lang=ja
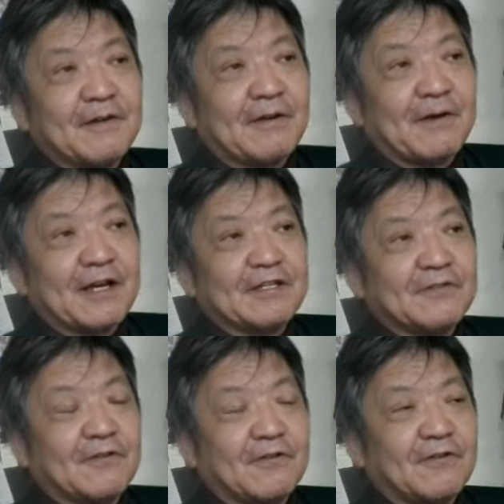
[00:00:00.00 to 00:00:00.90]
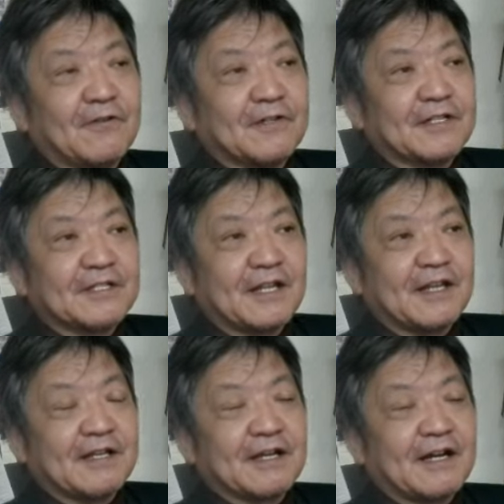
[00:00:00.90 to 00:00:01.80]
まあ、マインドです
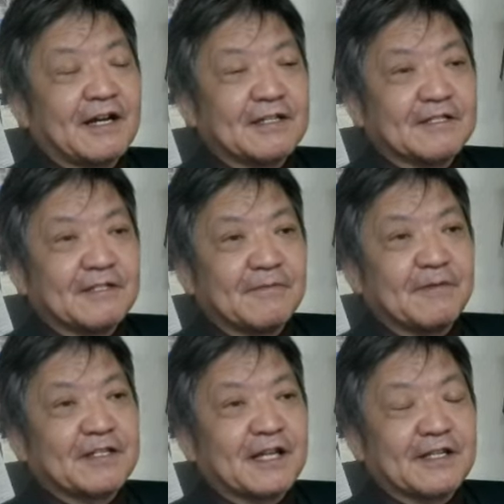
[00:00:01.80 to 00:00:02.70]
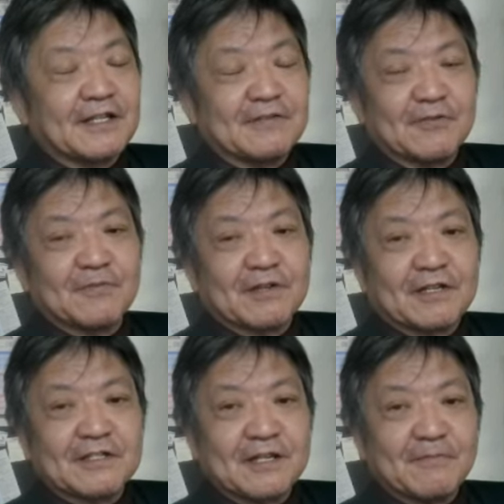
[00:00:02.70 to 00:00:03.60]
ね、がですね、メンタリティというもの
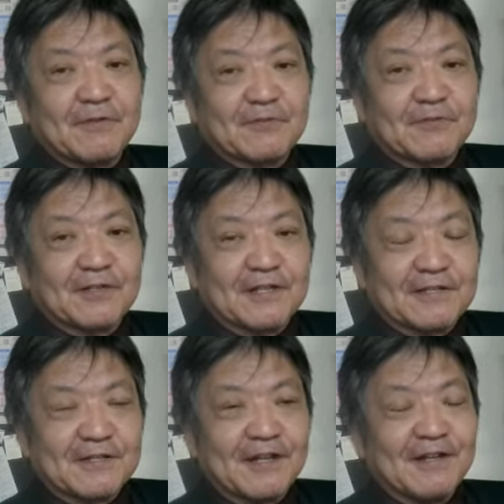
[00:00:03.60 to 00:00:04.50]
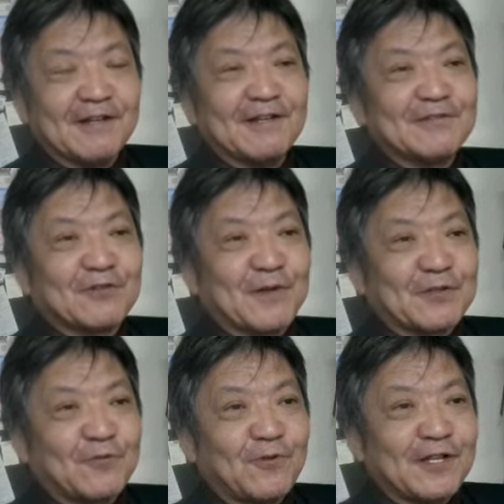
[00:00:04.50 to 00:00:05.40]
がですね、見事にですね、そのま
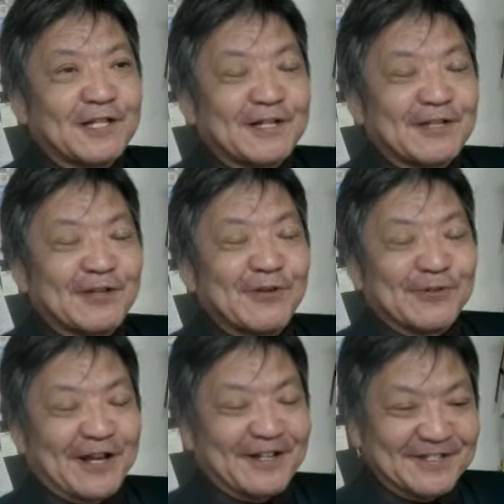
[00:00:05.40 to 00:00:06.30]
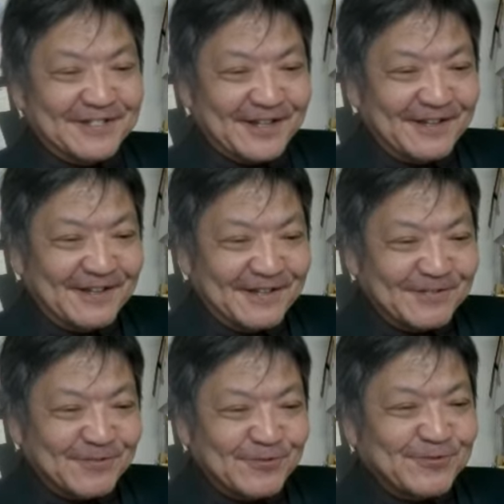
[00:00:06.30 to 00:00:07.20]
ま投影されているようなですね、
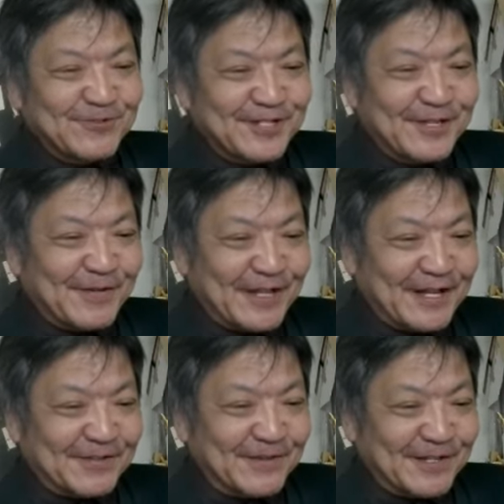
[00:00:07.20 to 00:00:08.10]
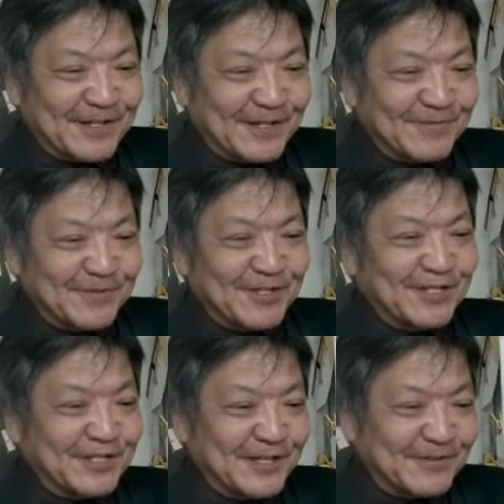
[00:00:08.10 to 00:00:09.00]
そういう国ではないかと私はいつも認
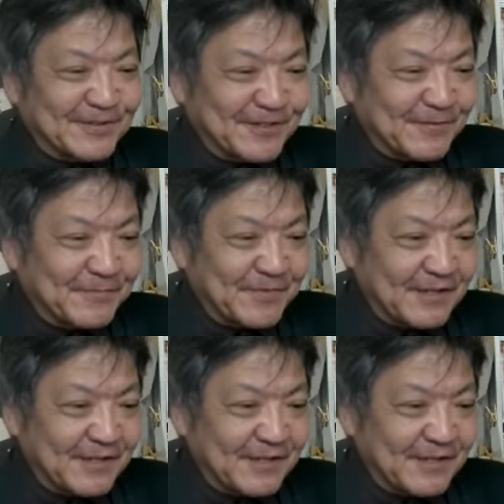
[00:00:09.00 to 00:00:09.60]
識してるんですけど、